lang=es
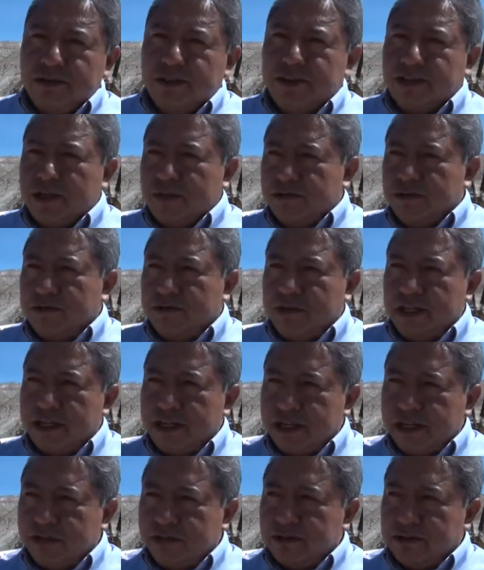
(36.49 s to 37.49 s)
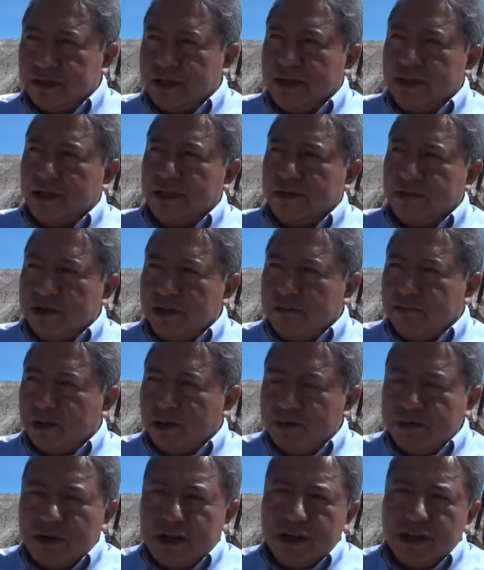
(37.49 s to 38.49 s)
estamos queriendo que también
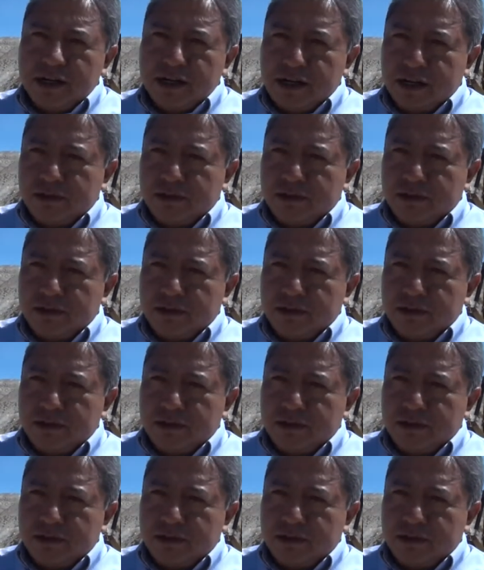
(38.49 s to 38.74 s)
promuevan